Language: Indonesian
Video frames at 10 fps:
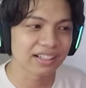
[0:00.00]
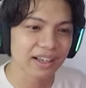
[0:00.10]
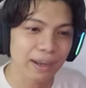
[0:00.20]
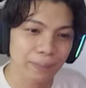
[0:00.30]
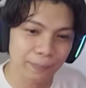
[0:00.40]

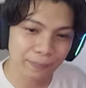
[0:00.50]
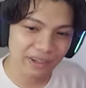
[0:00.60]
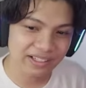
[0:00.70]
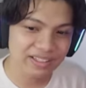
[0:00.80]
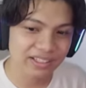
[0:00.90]

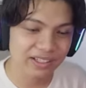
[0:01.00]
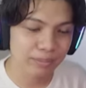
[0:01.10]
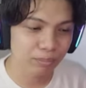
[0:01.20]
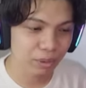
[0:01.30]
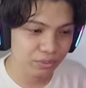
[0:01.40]
kenapa
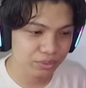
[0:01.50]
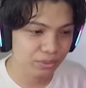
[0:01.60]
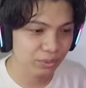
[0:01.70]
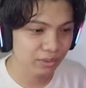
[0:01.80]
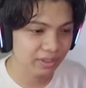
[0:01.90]
jadi mob
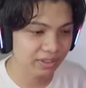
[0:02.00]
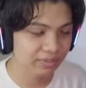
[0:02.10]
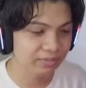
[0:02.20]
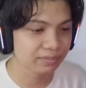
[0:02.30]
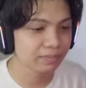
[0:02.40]
semua nih?
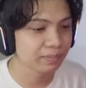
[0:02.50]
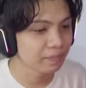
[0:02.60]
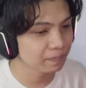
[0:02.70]
Hmm.